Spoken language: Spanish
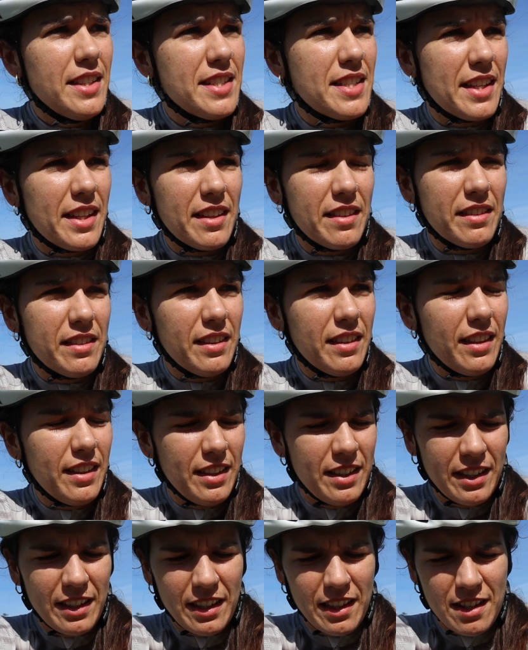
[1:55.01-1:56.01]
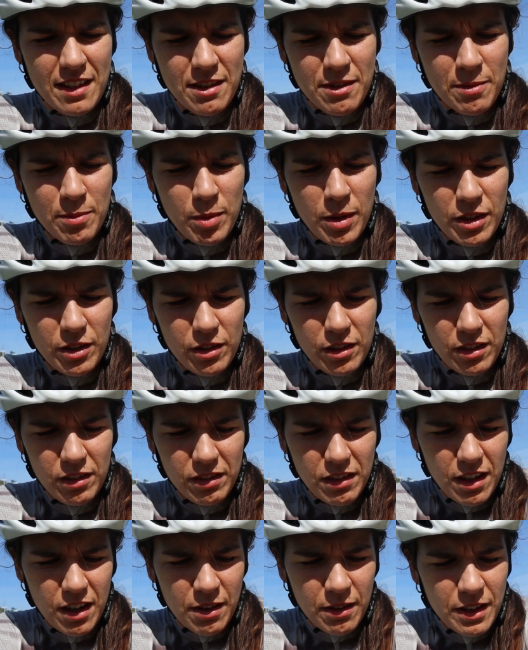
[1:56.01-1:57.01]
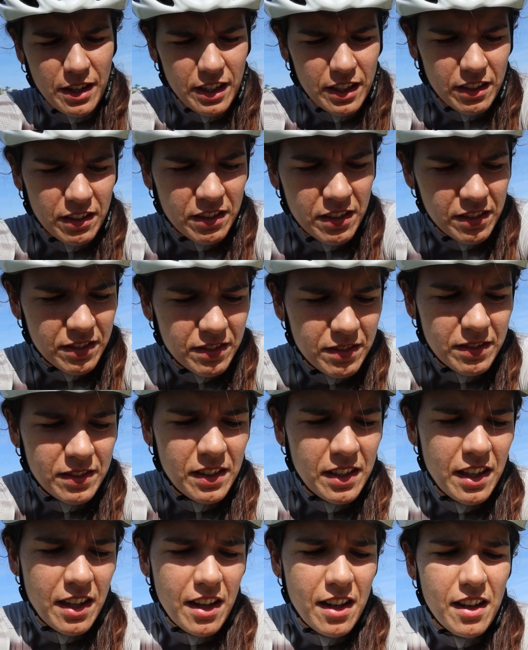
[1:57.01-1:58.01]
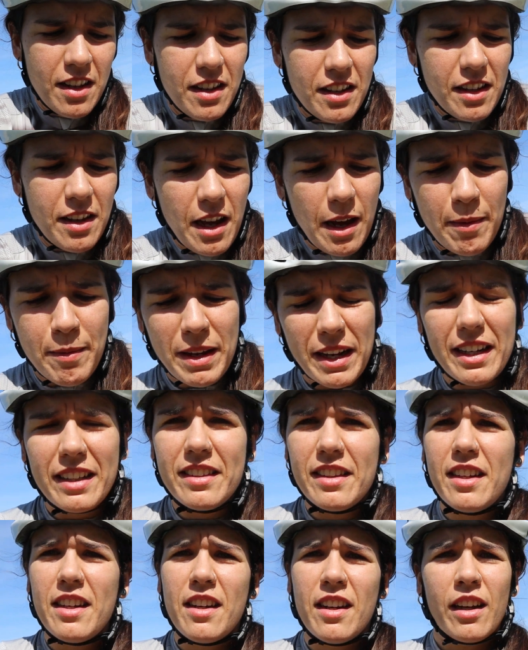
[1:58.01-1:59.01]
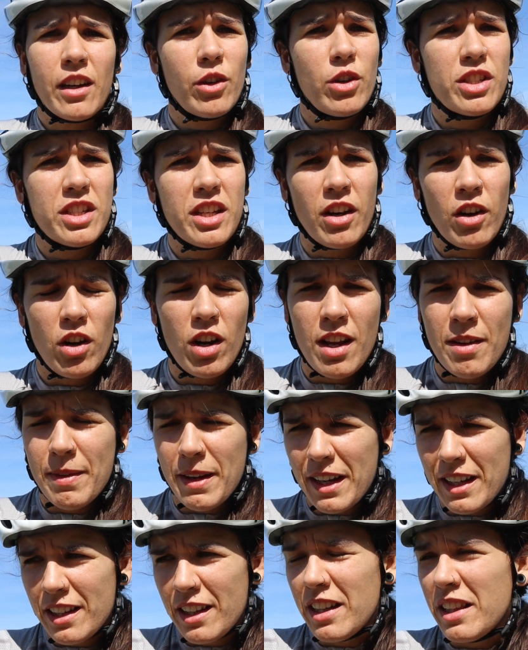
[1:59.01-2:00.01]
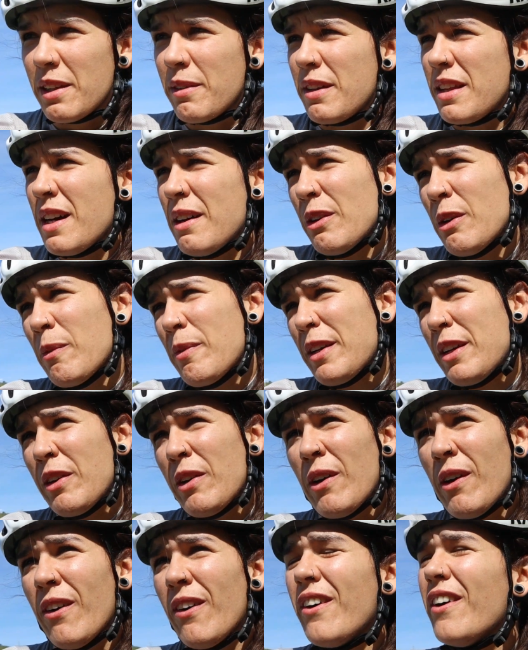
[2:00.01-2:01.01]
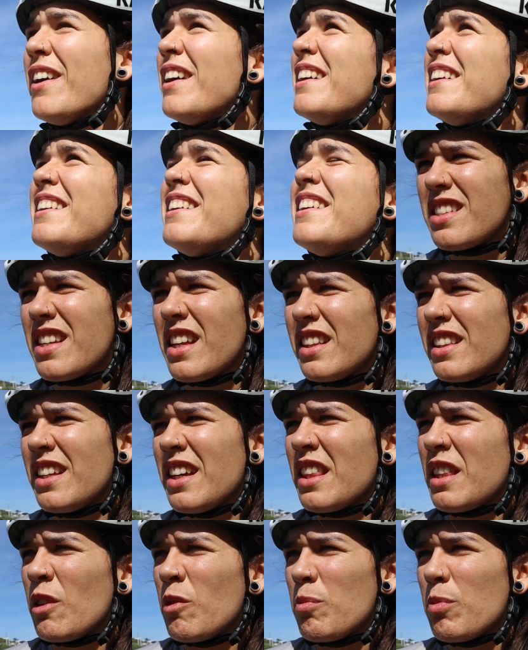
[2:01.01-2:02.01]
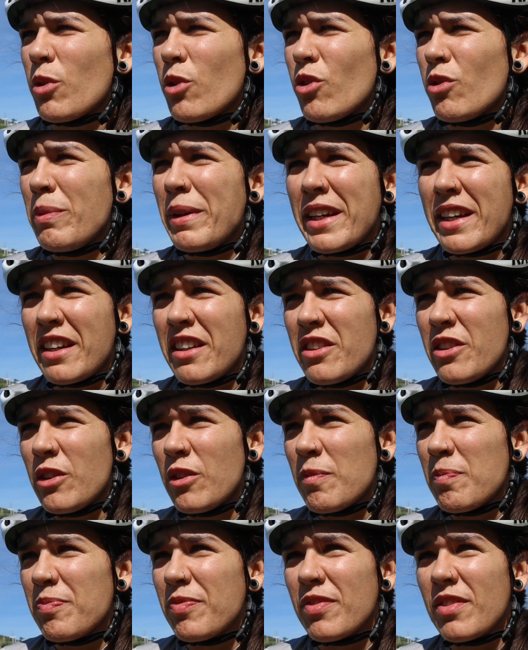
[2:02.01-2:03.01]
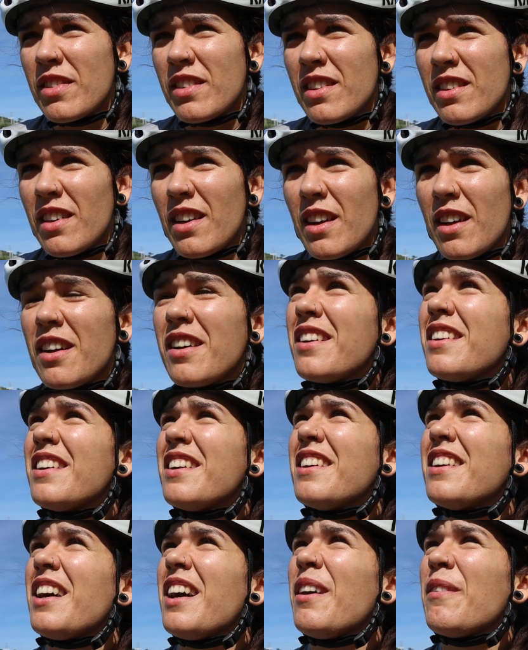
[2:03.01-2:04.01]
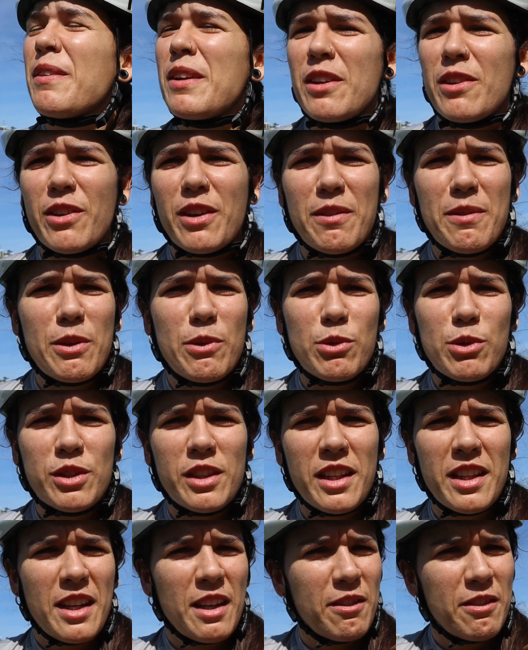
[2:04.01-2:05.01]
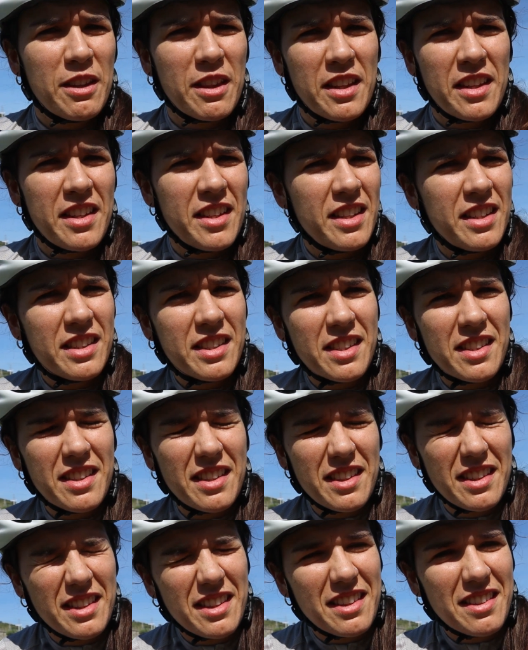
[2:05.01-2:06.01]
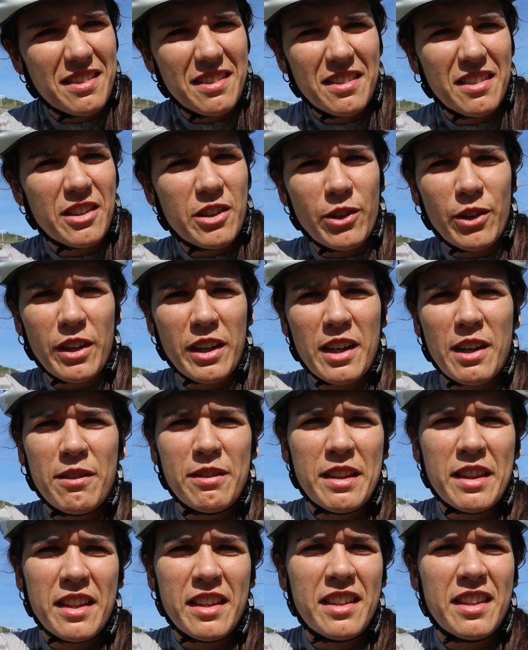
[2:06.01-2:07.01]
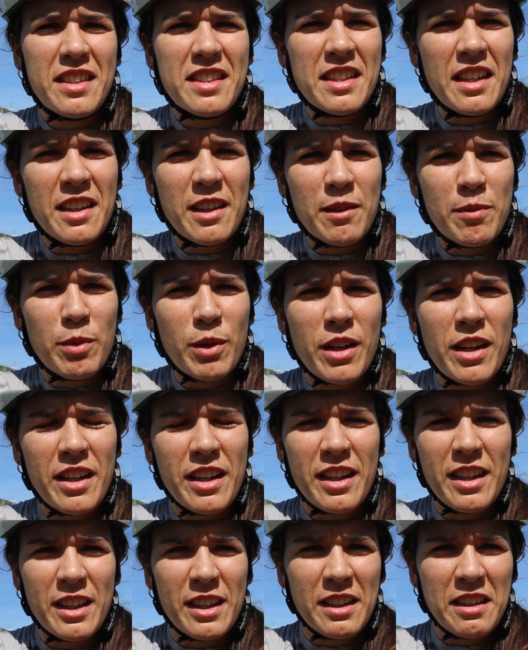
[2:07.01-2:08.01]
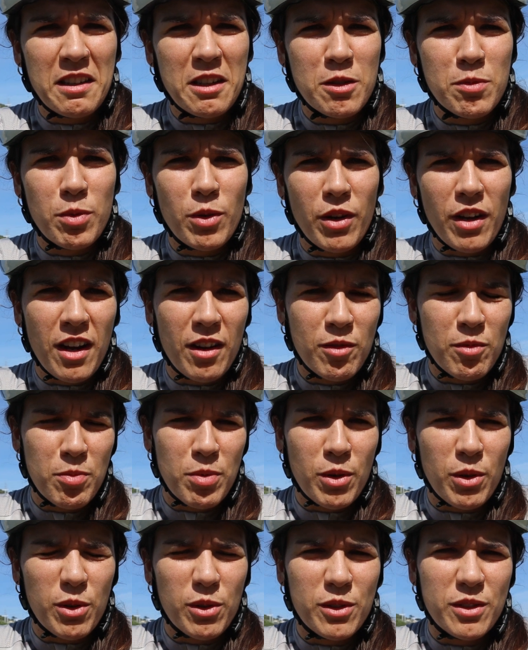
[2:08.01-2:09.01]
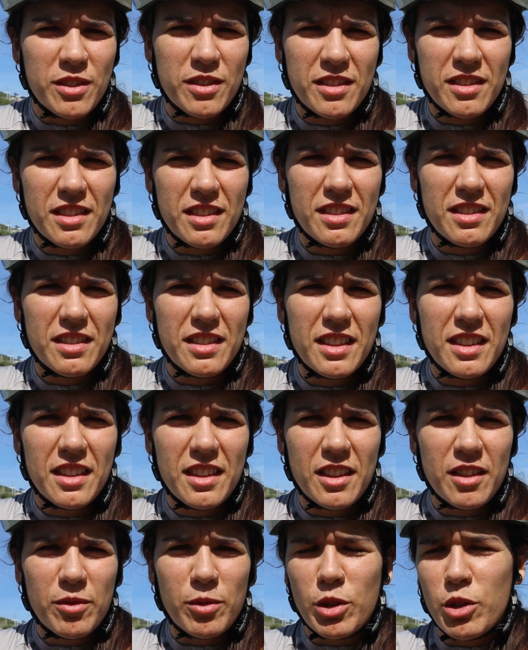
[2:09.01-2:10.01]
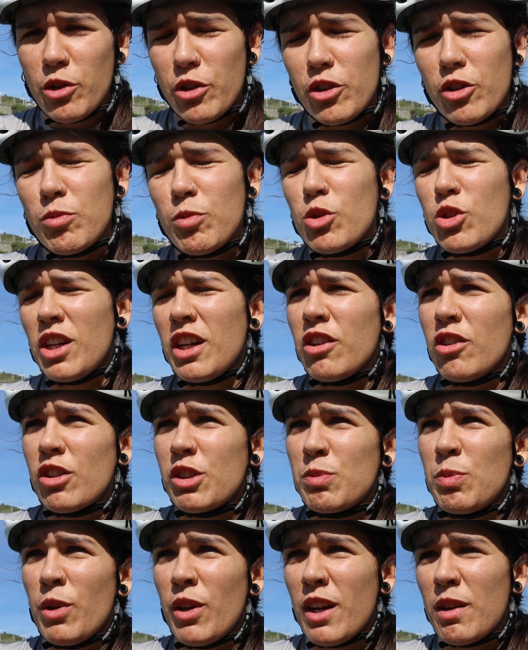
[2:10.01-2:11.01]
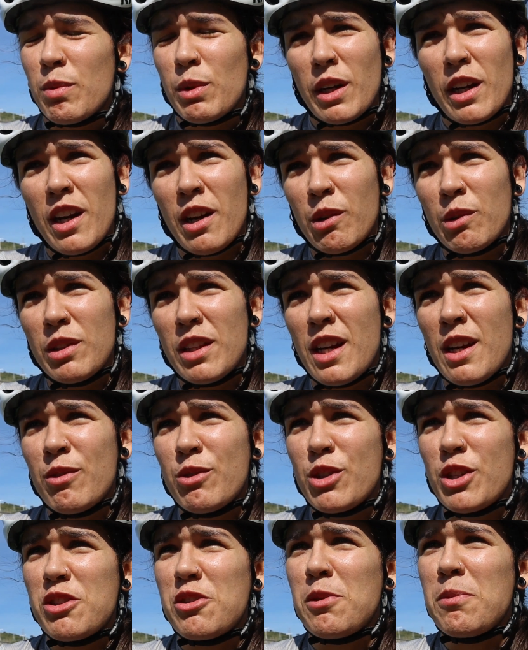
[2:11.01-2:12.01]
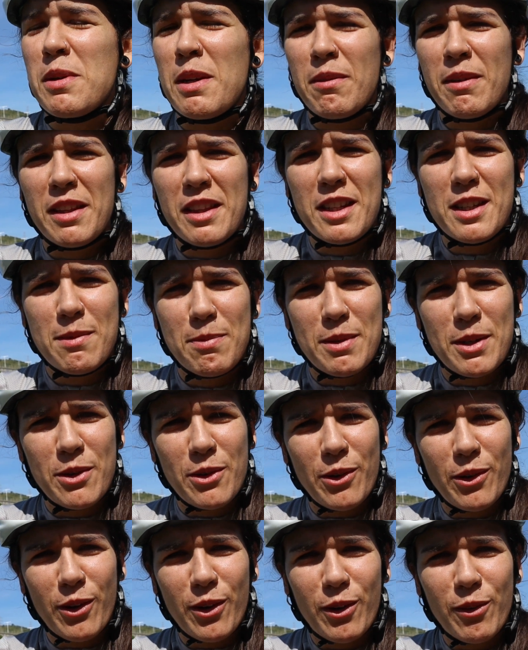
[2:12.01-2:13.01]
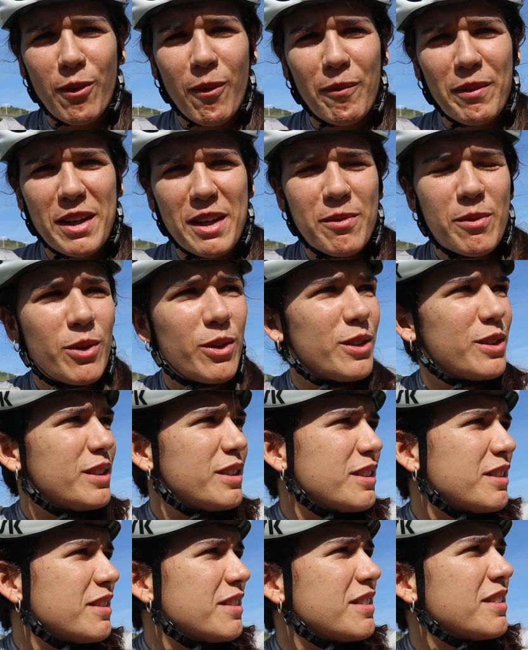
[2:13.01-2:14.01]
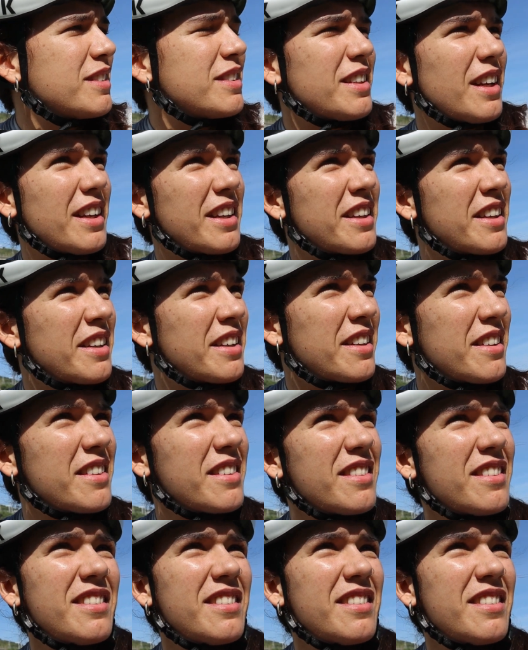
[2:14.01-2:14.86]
Sí, eh, bueno, a ver, me encanta Coiserola y me encanta el Tibidabo, pero se te hace un poco pequeño. A mí lo que me gusta de la bici es coger la bici y salir por ahí a explorar un poco. Bueno, hoy no hemos salido a explorar porque la ruta la hemos hecho mil veces, pero como mínimo salir